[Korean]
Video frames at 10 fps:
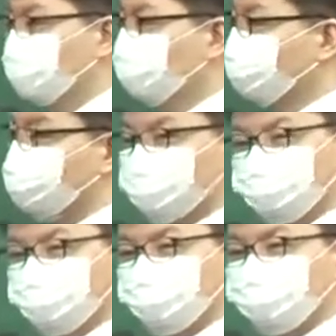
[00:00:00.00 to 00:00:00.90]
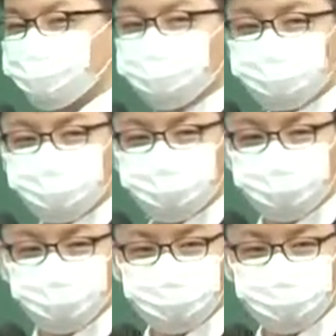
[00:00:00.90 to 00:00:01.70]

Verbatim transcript: 이게 이상적이긴 해요, 이상적이긴 해요.